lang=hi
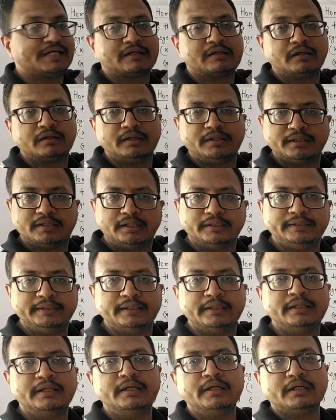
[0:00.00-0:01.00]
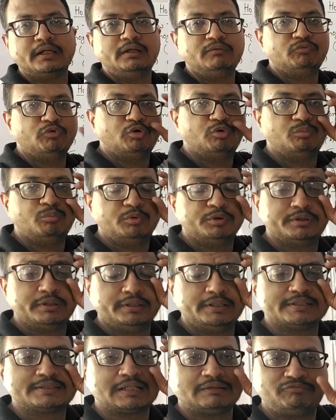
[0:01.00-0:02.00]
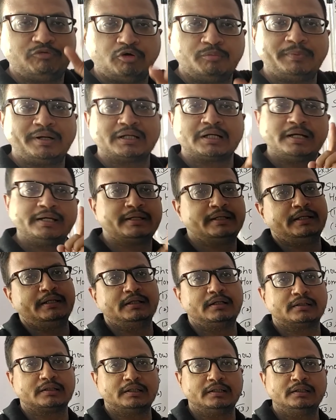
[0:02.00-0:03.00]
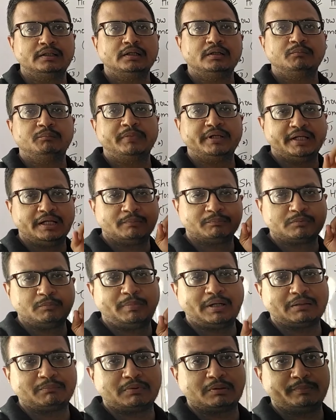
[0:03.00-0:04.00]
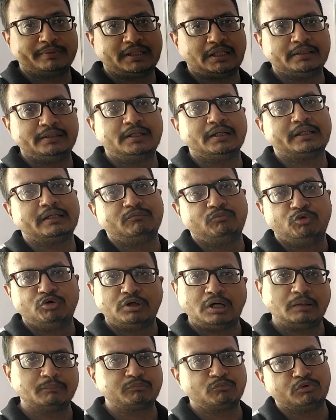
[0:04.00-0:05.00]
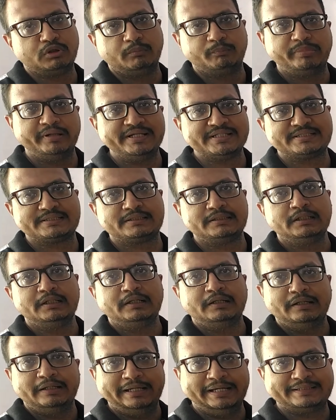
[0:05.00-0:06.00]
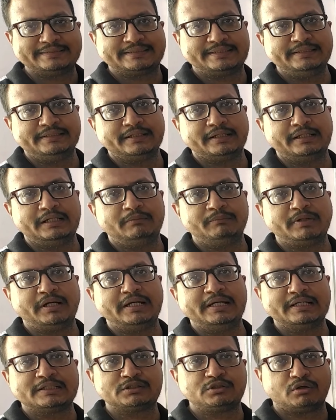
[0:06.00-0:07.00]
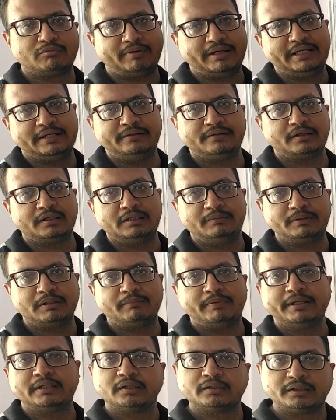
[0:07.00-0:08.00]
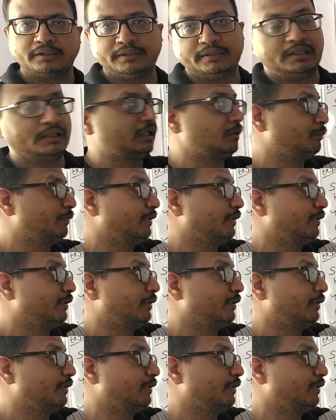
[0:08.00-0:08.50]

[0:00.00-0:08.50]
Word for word: चेक करके दिखानी है कि वो होमोजीनियस का फॉर्म आ रहा है कि नहीं आ रहा है मैंने आपको बार बार बता दिया कि वो आपको रिप्लेस एक्स की जगह लेमडा एक्स और वाई की जगह लेमडा वाई करके दिखाना